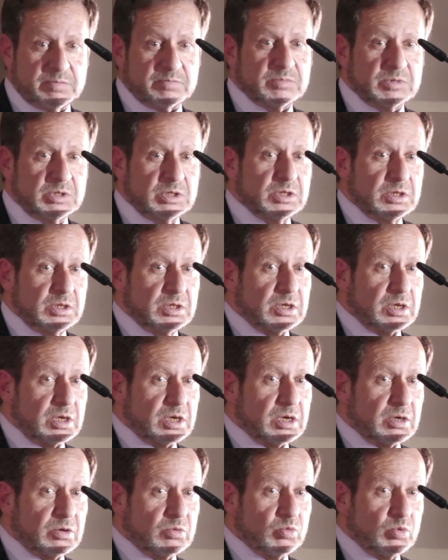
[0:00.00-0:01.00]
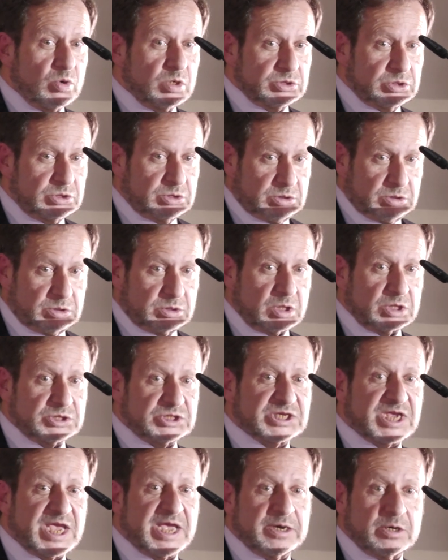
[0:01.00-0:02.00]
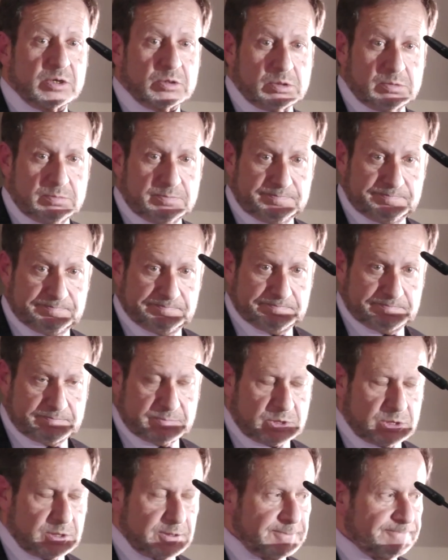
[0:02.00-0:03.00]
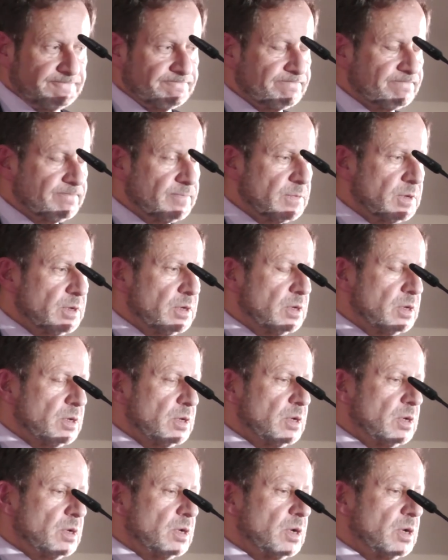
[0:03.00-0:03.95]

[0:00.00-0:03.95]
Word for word: très intègre. Je, je trouve que ce qui lui est arrivé, c'est tout à fait scandaleux.